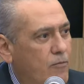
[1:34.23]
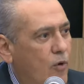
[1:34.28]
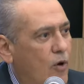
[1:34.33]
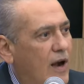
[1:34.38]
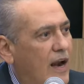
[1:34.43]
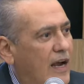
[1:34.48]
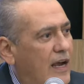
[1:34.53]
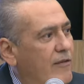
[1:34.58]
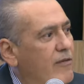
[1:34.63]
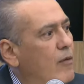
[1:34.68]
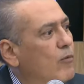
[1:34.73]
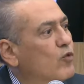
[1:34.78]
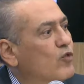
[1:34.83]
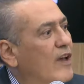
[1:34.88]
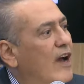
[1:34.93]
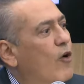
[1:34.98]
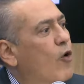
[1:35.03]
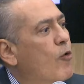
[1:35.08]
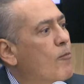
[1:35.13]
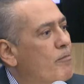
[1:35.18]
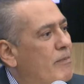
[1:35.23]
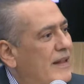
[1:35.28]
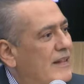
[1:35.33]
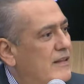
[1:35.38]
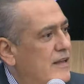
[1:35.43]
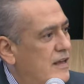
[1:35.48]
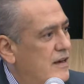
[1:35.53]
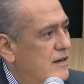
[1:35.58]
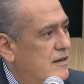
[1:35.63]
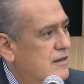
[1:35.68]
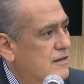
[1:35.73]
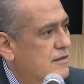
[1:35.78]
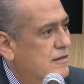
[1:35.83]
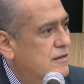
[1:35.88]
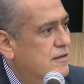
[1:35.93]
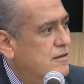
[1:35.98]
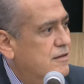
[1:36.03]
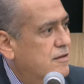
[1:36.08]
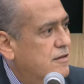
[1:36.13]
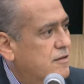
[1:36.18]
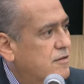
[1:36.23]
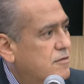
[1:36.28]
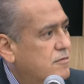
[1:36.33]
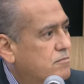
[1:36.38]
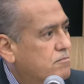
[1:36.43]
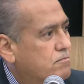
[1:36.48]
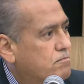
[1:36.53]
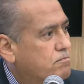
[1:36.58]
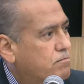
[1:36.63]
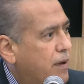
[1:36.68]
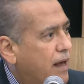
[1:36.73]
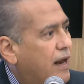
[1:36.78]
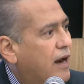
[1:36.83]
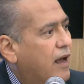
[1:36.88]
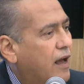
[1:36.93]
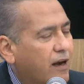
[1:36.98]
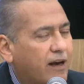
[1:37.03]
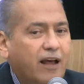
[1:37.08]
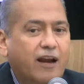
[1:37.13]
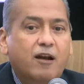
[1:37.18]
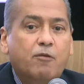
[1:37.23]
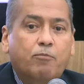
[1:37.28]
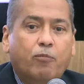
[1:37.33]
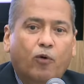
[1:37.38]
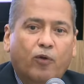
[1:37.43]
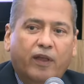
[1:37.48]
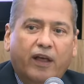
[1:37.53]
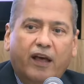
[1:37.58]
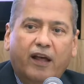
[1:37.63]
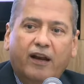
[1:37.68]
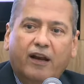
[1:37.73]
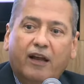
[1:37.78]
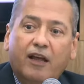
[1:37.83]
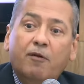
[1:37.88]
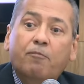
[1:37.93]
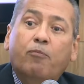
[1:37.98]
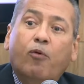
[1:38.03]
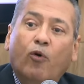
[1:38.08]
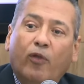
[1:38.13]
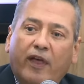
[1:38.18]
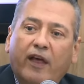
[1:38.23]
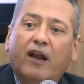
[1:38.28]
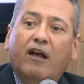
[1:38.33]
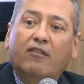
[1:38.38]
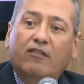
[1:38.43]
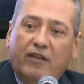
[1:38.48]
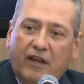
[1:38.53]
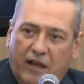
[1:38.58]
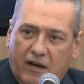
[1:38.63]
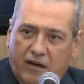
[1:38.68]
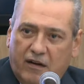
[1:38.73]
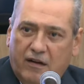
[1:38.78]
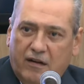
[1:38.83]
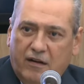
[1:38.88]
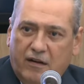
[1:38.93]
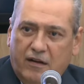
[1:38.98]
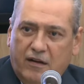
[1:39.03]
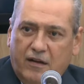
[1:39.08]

por la que vamos a competir, para ganar el poder y poder hacer